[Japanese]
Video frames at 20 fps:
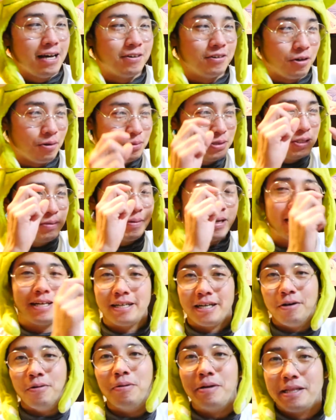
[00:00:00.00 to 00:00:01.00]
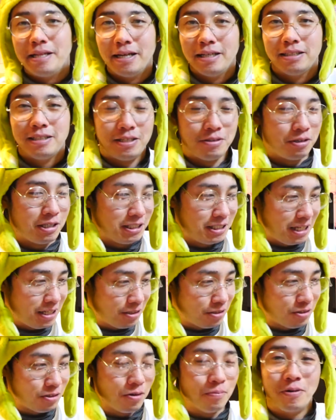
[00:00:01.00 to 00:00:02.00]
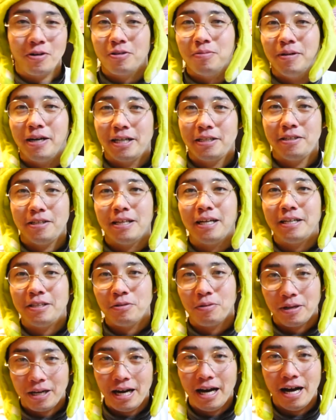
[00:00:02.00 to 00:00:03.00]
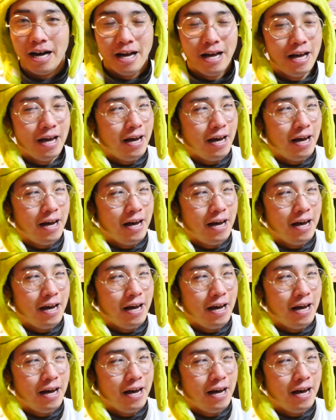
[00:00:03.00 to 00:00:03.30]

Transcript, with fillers: 黒縁メガネが置いてあったりとか、セットも組まれてたりとか、